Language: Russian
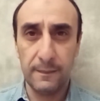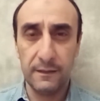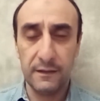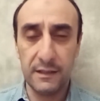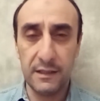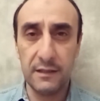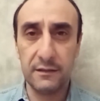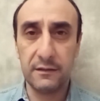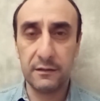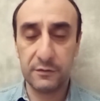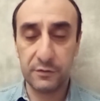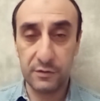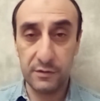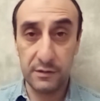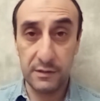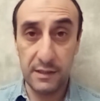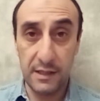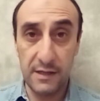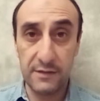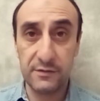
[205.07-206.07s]
И это
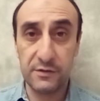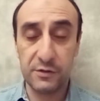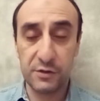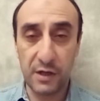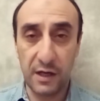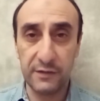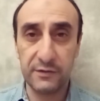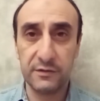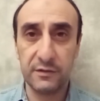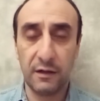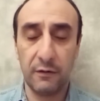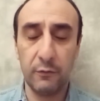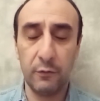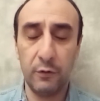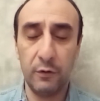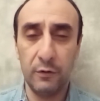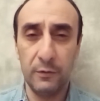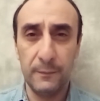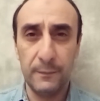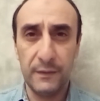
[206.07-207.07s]
есть часть
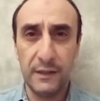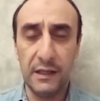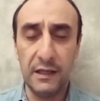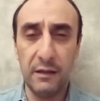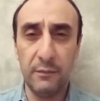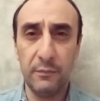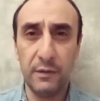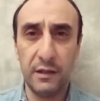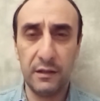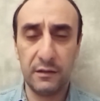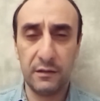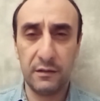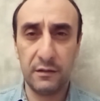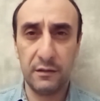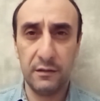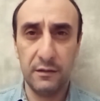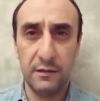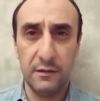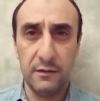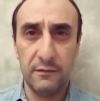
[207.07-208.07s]
того
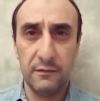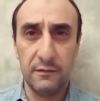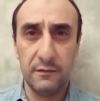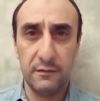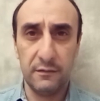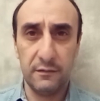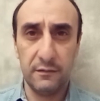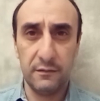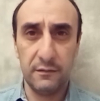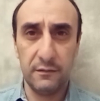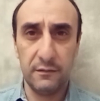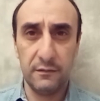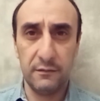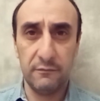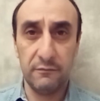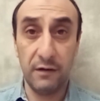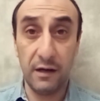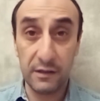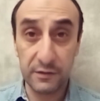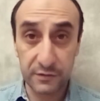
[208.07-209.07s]
элемента, Э,
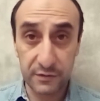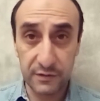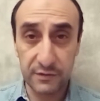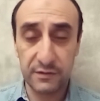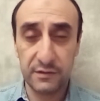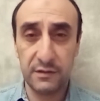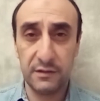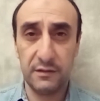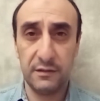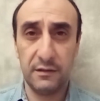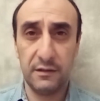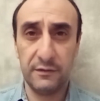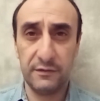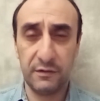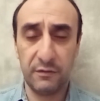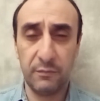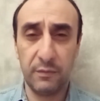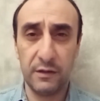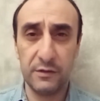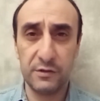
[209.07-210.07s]
важности
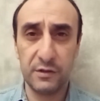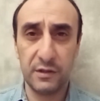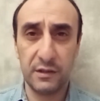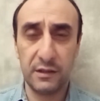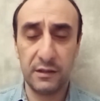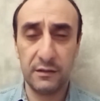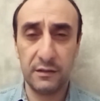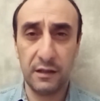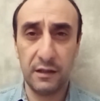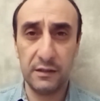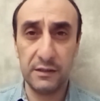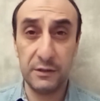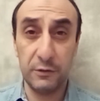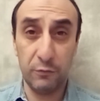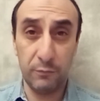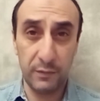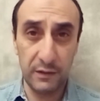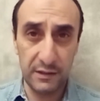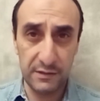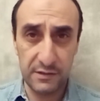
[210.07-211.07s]
Азербайджана на
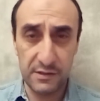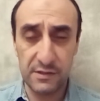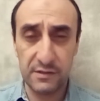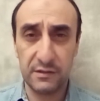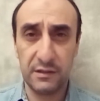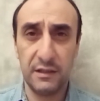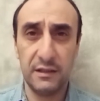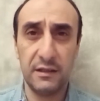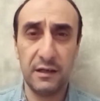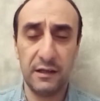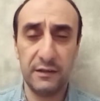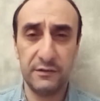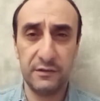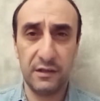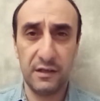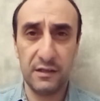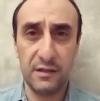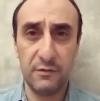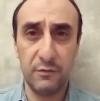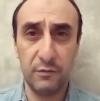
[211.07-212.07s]
геополитической карте
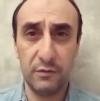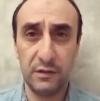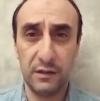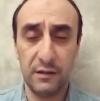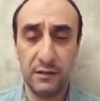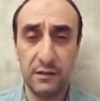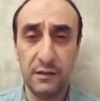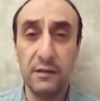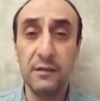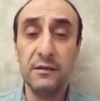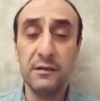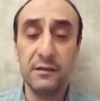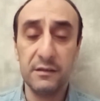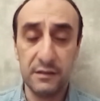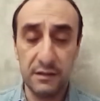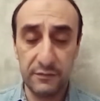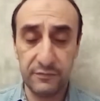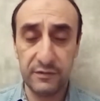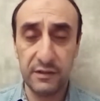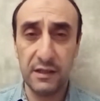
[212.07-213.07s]
региона
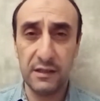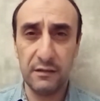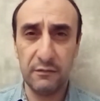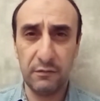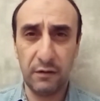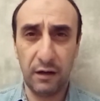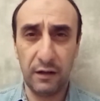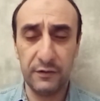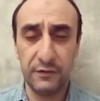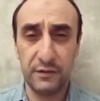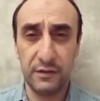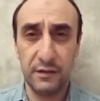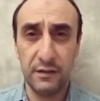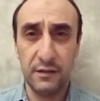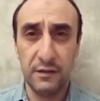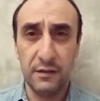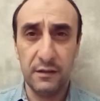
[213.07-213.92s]
и всей Евразии.